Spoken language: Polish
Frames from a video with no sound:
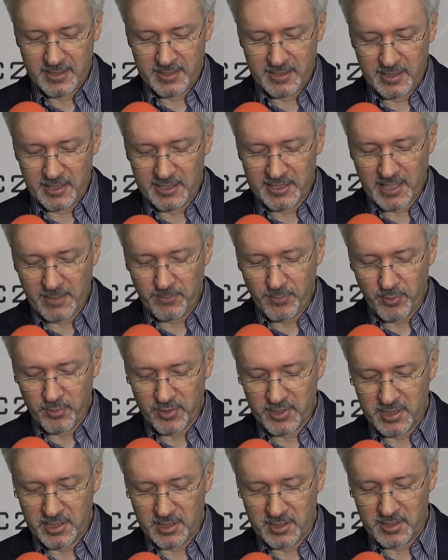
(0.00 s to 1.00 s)
y, i ten
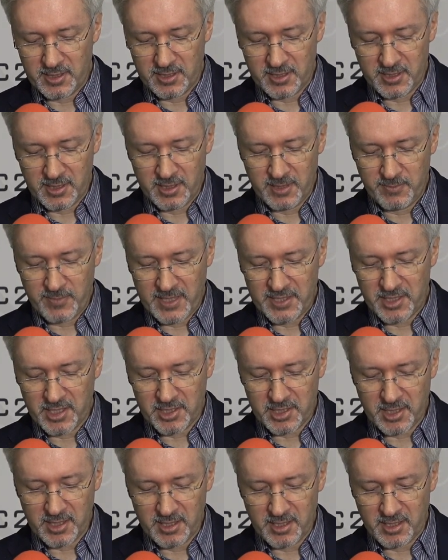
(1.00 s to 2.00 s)
punkt y,
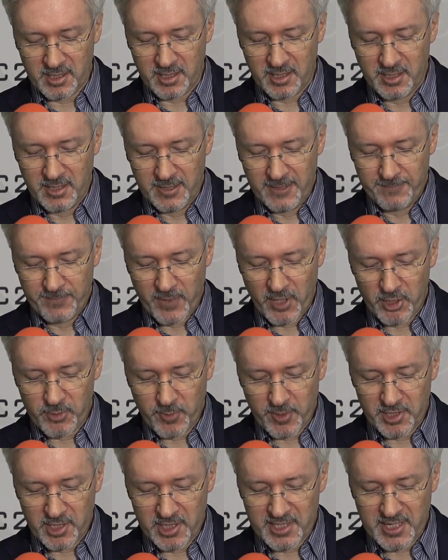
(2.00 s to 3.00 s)
będzie czynny od
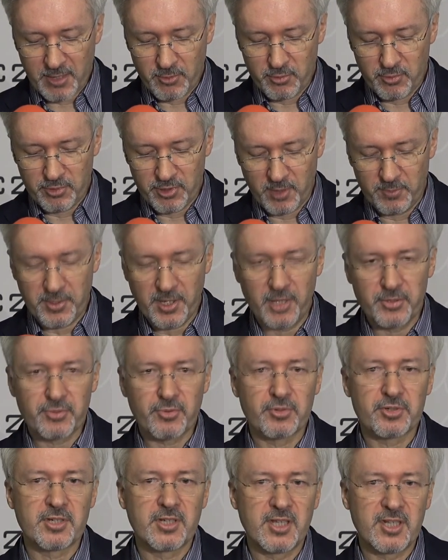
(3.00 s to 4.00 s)
poniedziałku do
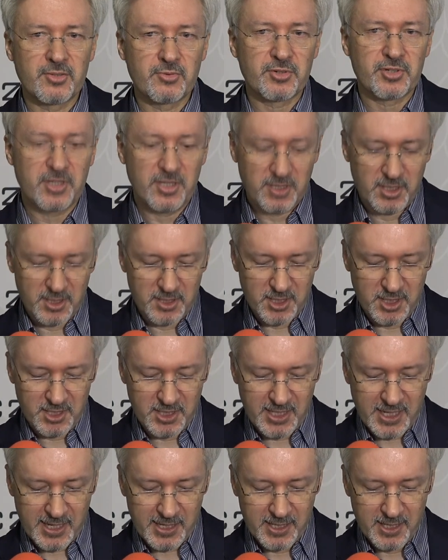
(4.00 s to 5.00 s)
piątku, czyli jest już czynny
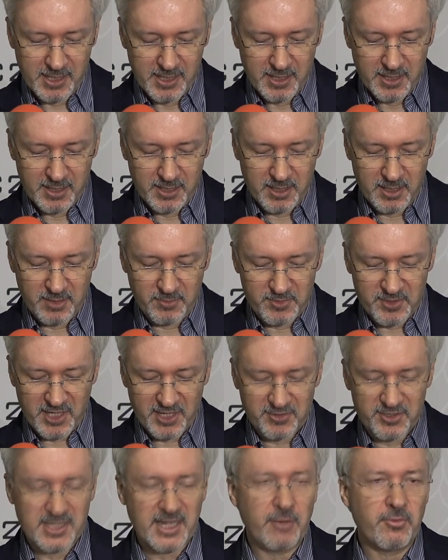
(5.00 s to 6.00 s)
dzisiaj
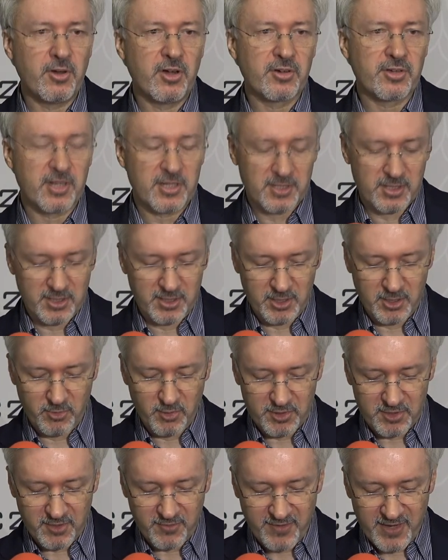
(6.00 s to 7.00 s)
przez cały okres
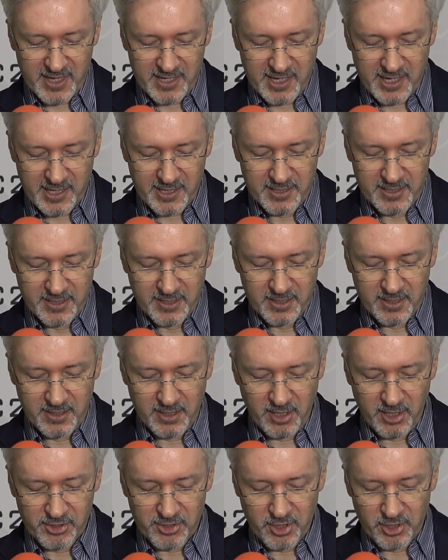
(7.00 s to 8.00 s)
głosowania
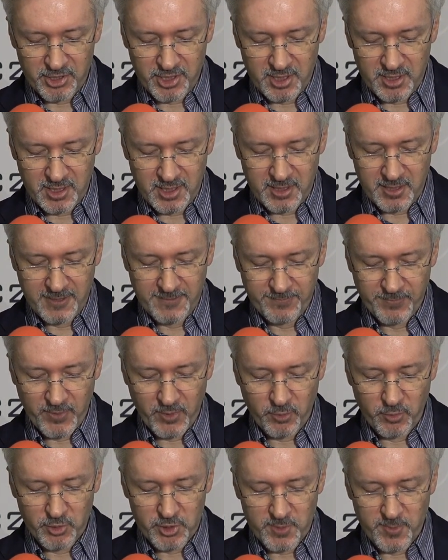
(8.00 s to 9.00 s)
od godziny
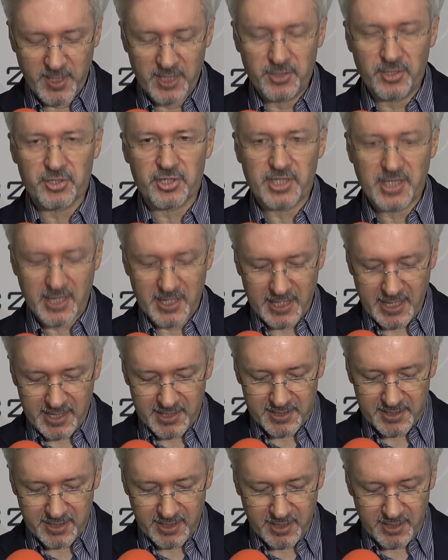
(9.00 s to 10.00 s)
8 do
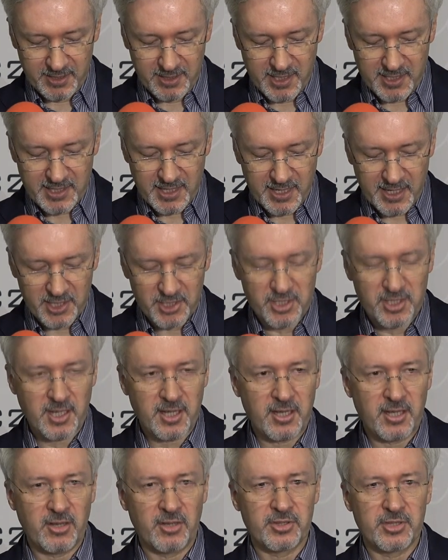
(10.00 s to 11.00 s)
14.
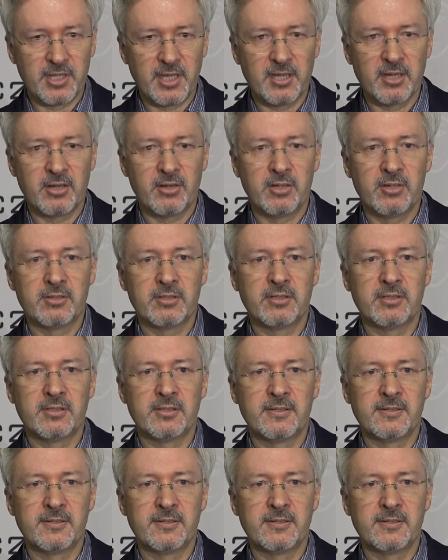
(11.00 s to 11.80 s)
Niezależnie od tego